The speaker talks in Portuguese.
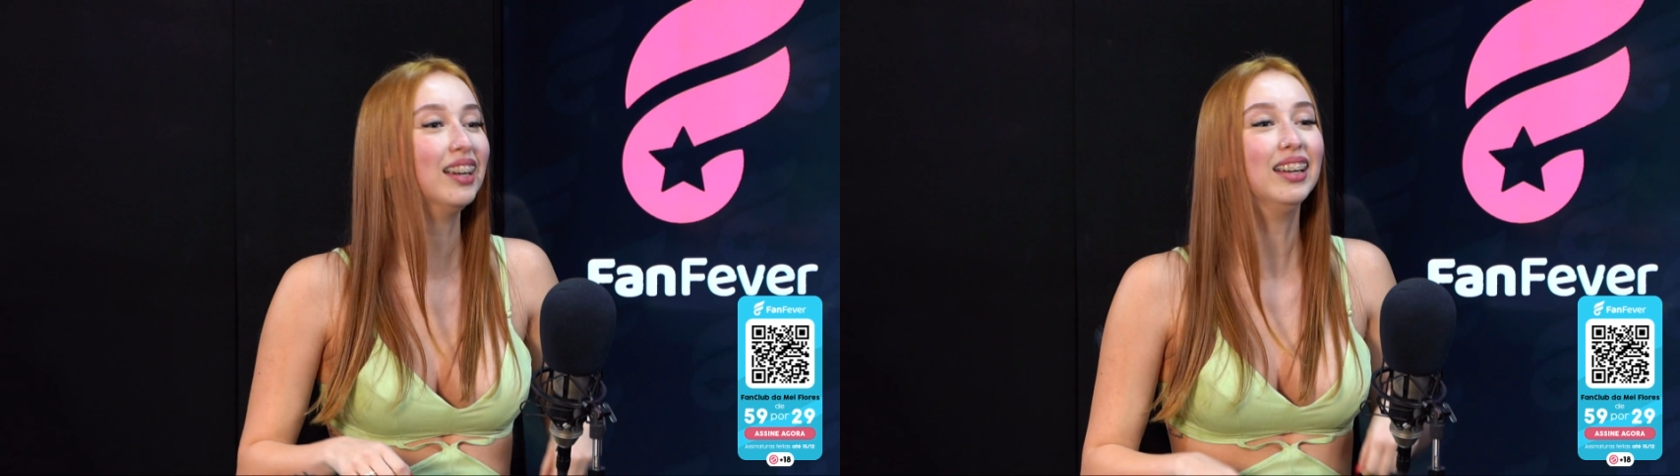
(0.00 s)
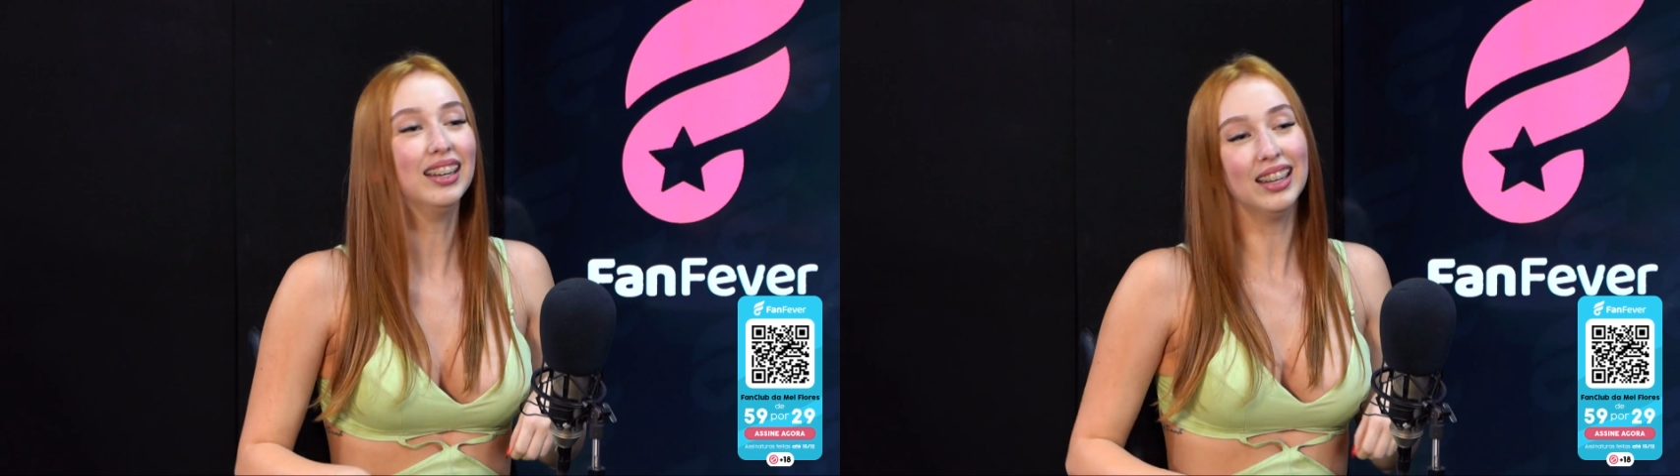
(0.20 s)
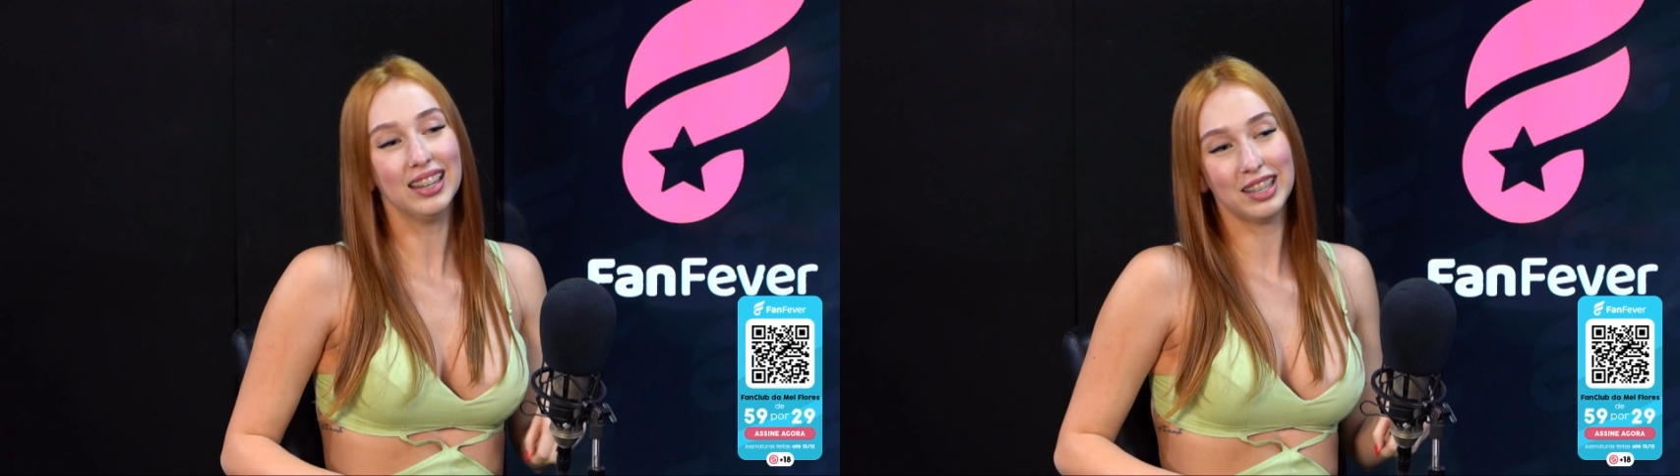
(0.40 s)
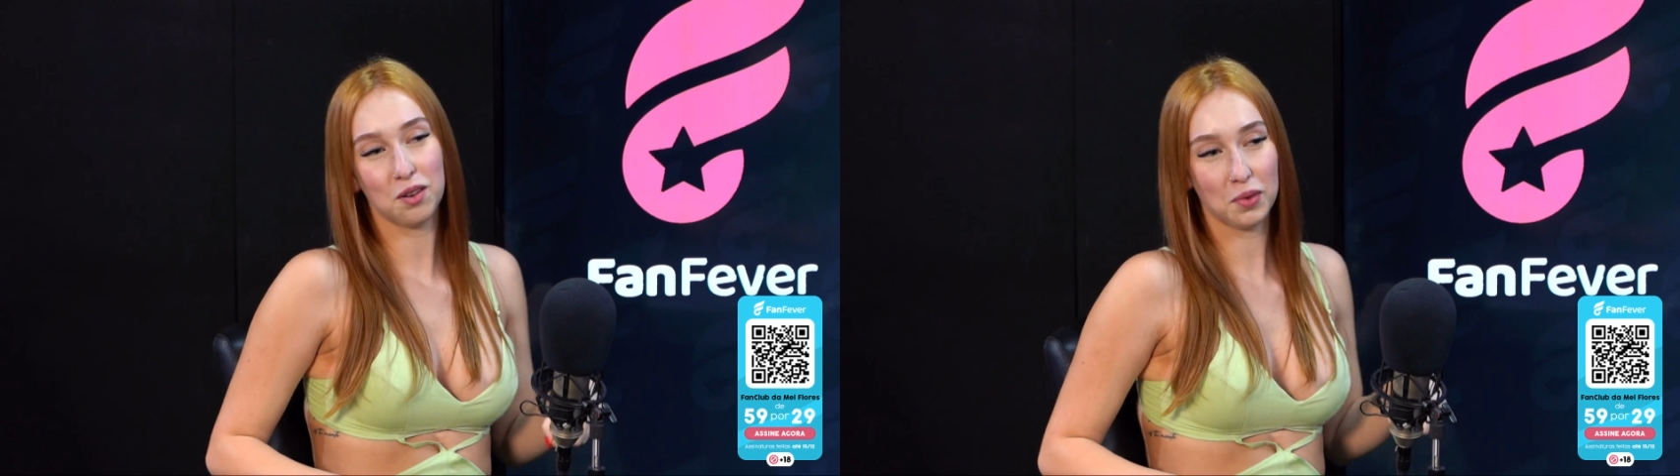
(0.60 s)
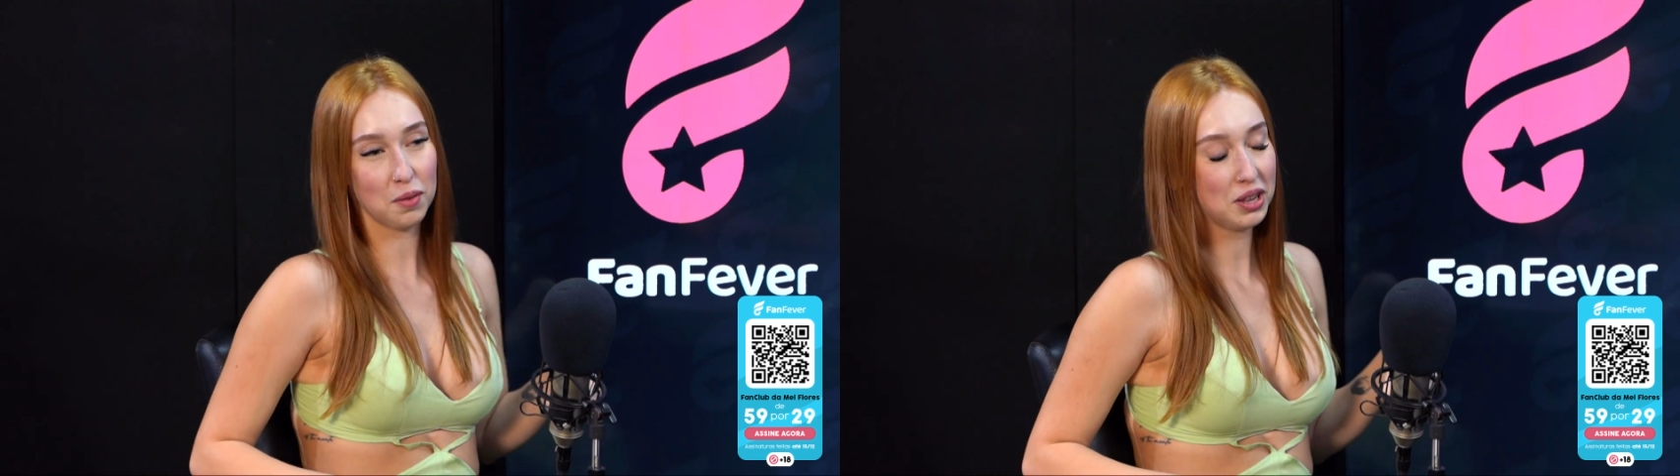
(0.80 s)
Sim. Então,
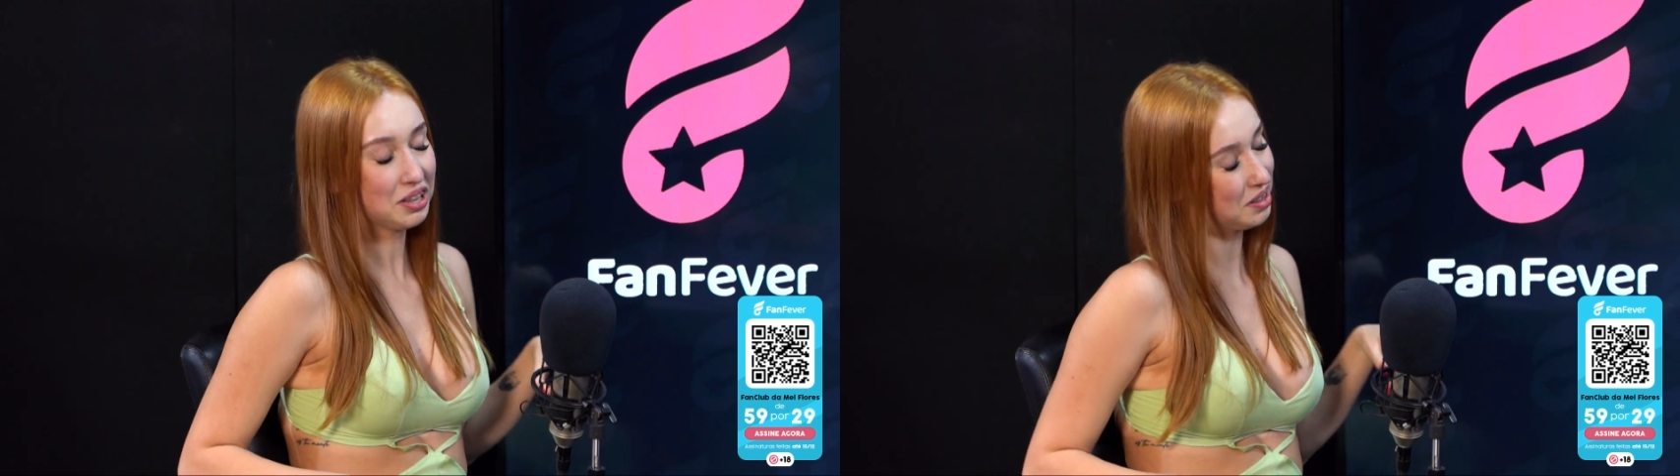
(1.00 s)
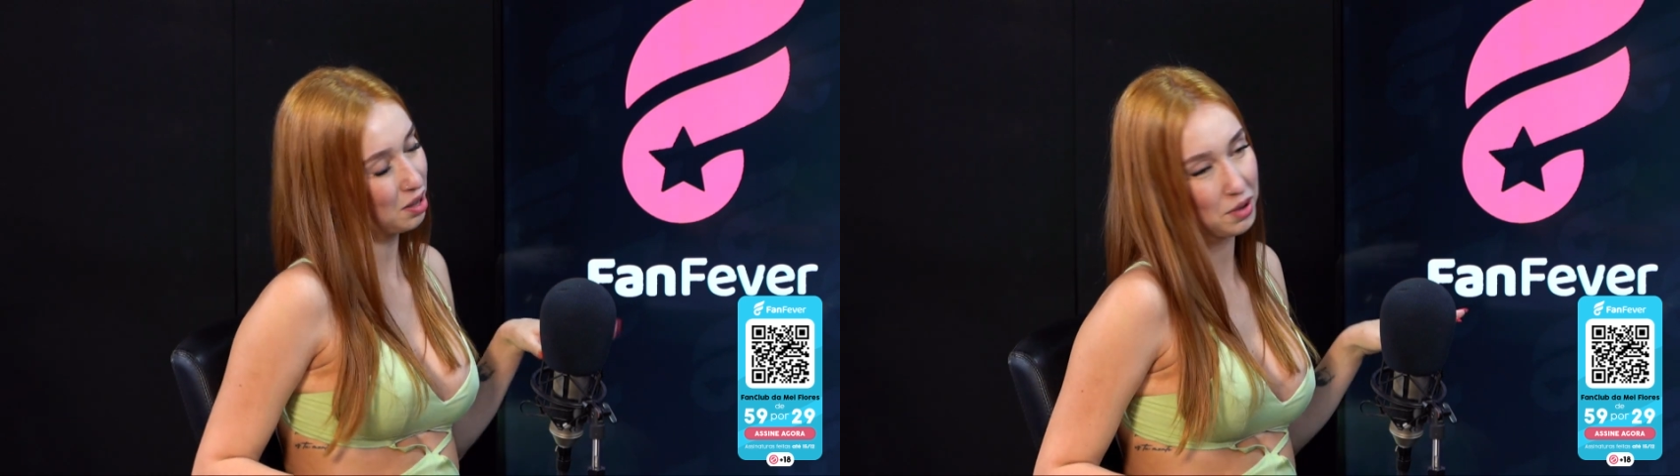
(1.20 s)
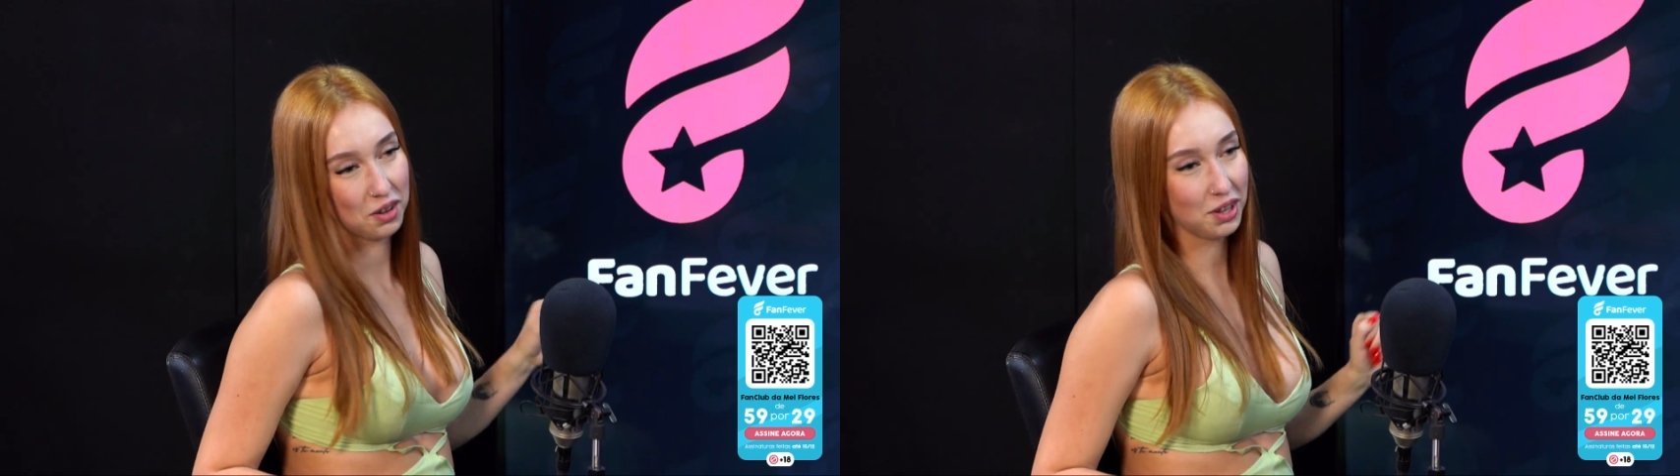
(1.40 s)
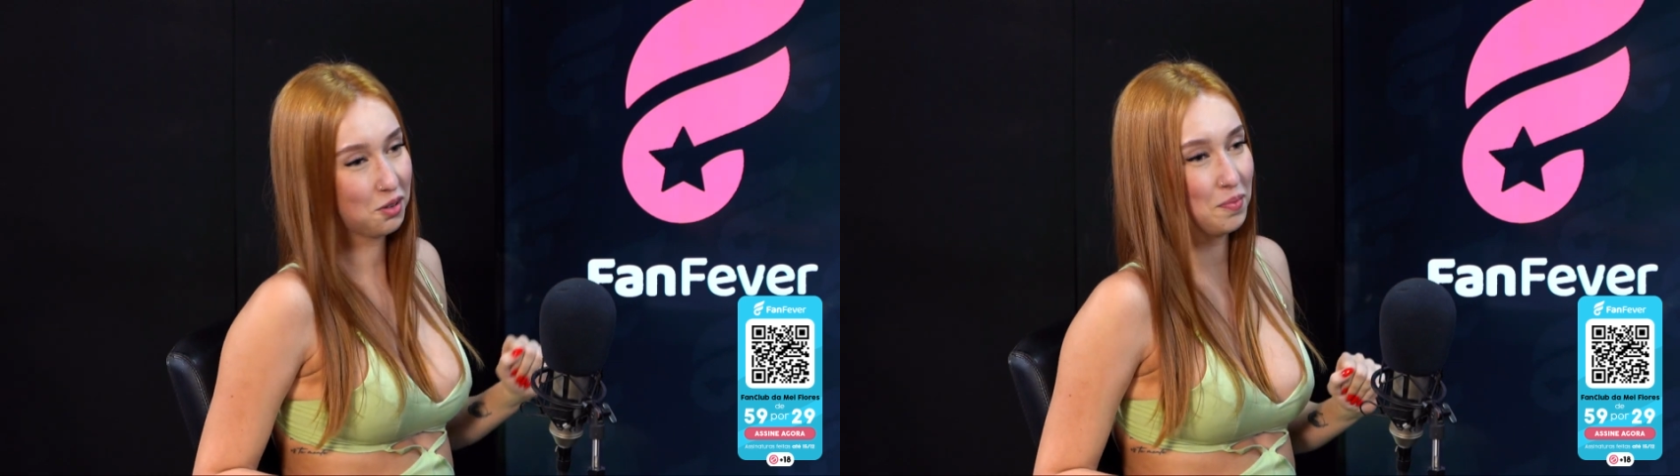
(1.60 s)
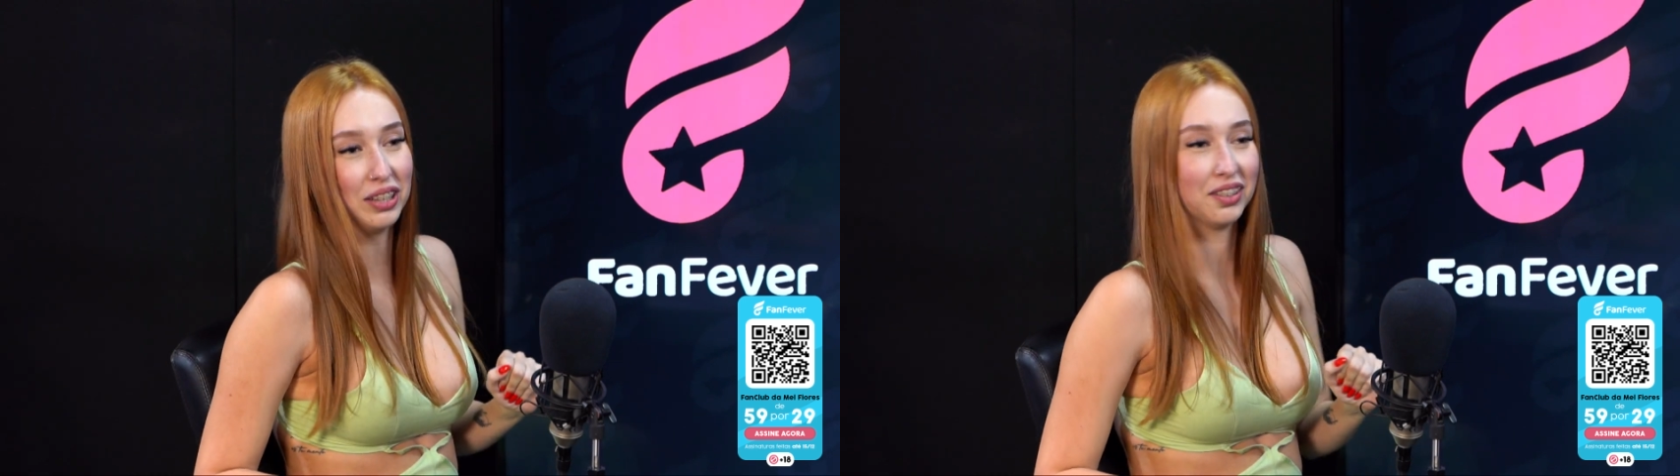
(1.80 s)
para mim, tamanho não é
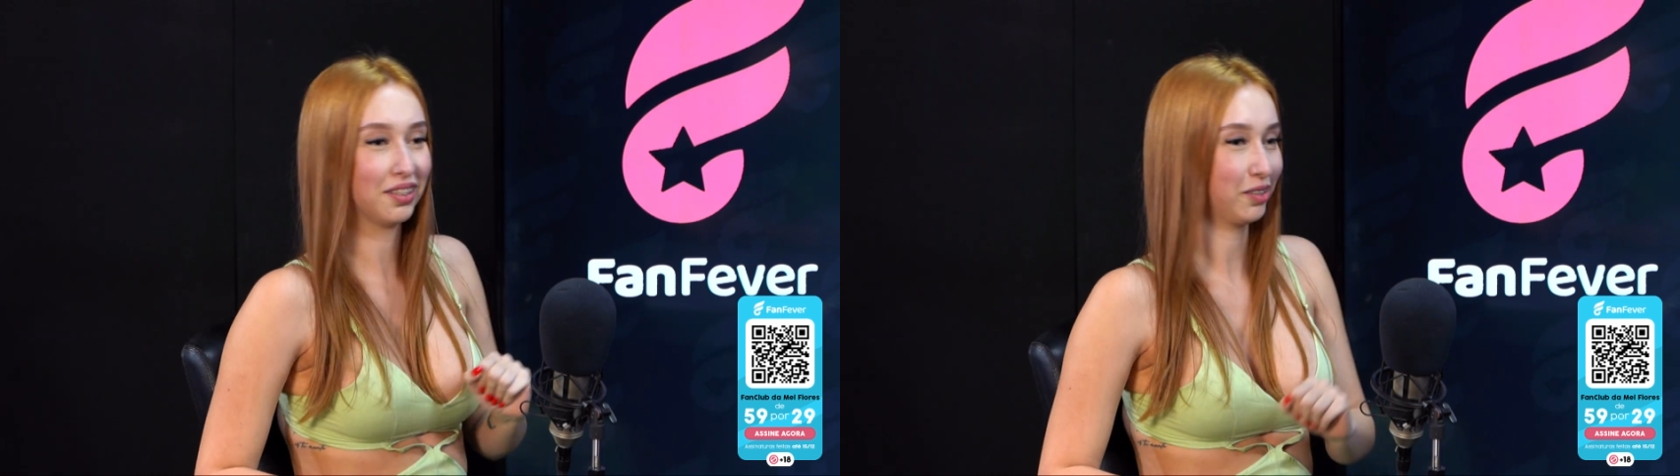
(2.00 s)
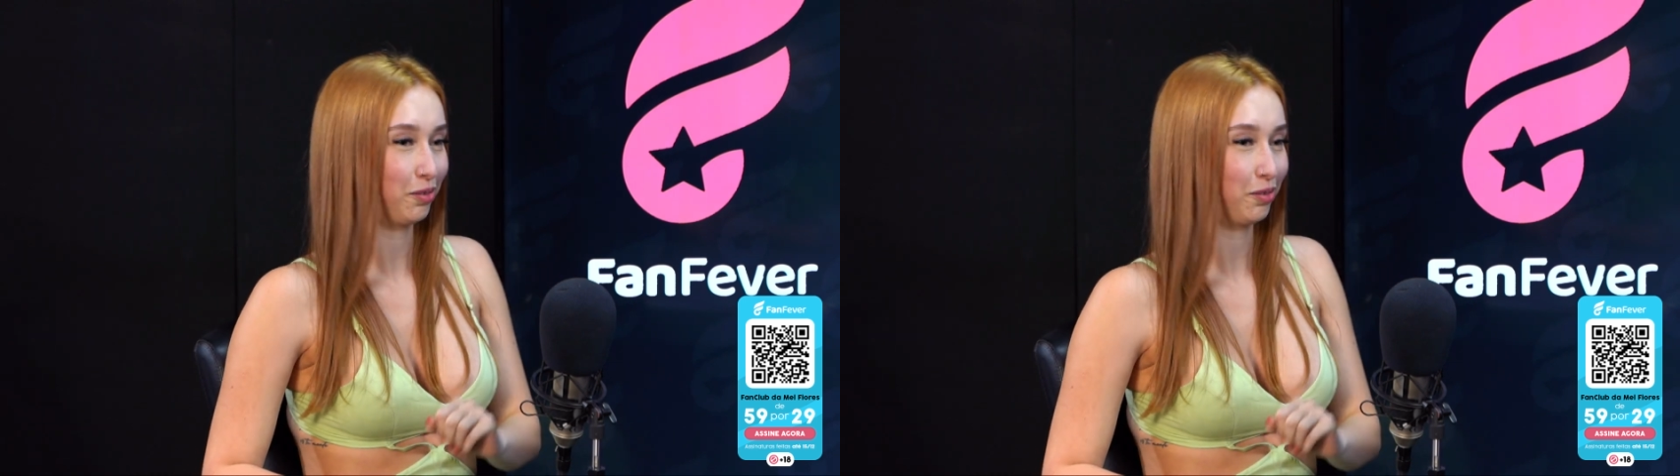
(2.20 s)
documento.